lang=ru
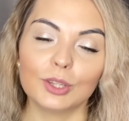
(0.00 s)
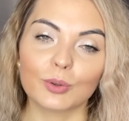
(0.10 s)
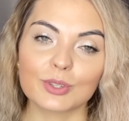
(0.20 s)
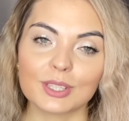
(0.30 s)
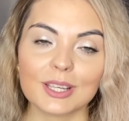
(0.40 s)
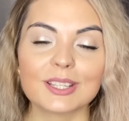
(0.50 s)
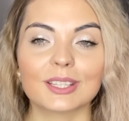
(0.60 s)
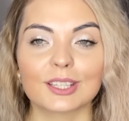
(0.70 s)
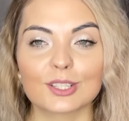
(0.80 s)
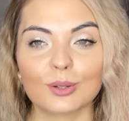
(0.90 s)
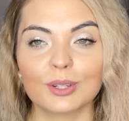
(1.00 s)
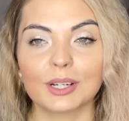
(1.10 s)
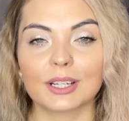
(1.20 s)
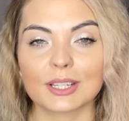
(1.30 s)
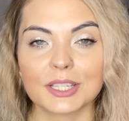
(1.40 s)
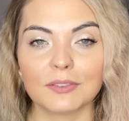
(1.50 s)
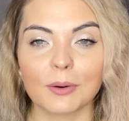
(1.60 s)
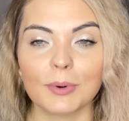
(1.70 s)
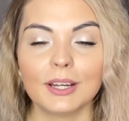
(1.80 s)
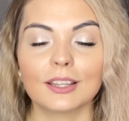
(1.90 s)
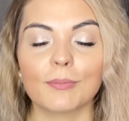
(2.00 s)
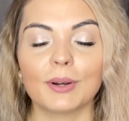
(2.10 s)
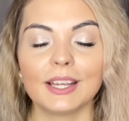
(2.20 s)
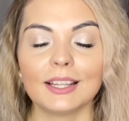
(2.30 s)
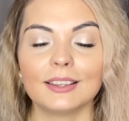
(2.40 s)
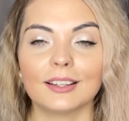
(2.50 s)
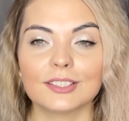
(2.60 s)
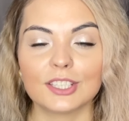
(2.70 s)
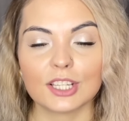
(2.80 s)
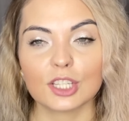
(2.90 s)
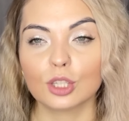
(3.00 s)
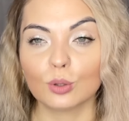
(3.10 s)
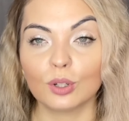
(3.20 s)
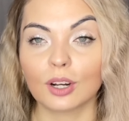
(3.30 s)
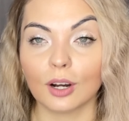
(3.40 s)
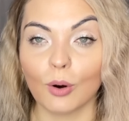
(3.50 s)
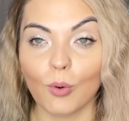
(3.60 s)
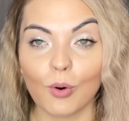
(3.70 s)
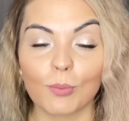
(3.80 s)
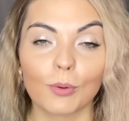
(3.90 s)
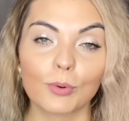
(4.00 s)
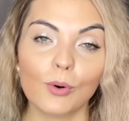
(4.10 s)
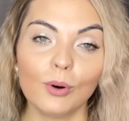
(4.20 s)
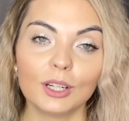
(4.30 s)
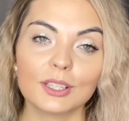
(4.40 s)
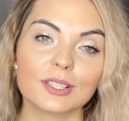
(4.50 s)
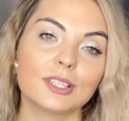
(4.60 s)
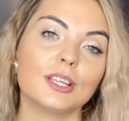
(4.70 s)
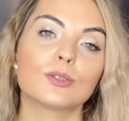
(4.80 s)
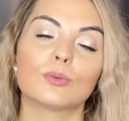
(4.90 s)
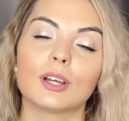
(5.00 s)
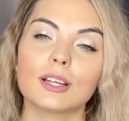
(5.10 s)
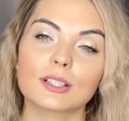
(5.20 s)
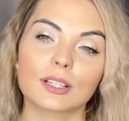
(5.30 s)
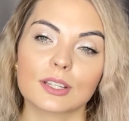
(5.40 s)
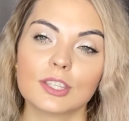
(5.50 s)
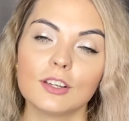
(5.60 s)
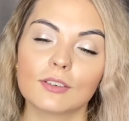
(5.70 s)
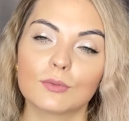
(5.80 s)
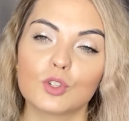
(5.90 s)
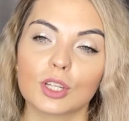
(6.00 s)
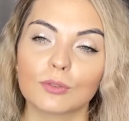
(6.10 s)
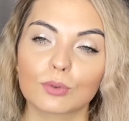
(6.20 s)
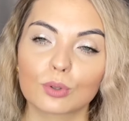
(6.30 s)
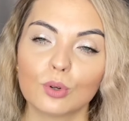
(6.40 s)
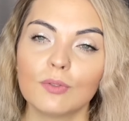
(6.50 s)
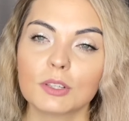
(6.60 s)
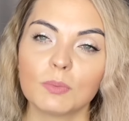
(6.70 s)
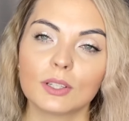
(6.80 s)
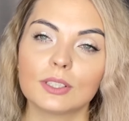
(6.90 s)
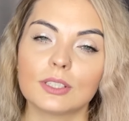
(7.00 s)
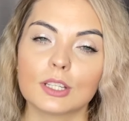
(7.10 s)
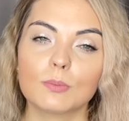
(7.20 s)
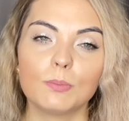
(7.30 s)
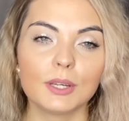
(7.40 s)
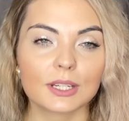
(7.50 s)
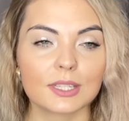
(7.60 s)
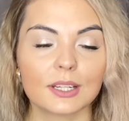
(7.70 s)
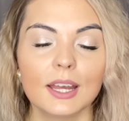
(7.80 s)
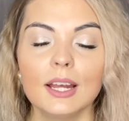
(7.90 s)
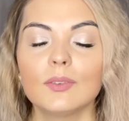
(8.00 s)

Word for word: но здесь это настолько красиво обыграно, понятно, здесь не только о попкорне, здесь у нас красиво звучат и фруктовые аспекты, здесь персик,